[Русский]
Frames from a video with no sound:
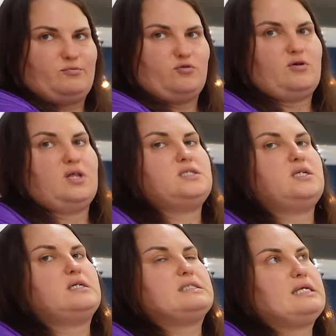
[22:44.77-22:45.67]
пол
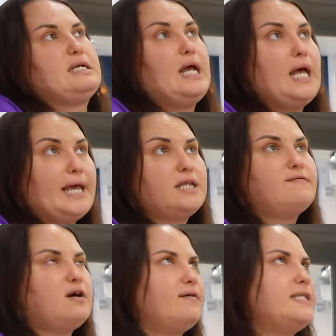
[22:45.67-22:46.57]
холодильника за ней,
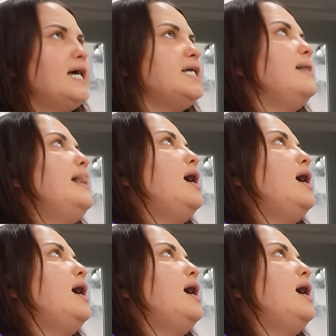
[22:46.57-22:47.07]
этого хватает.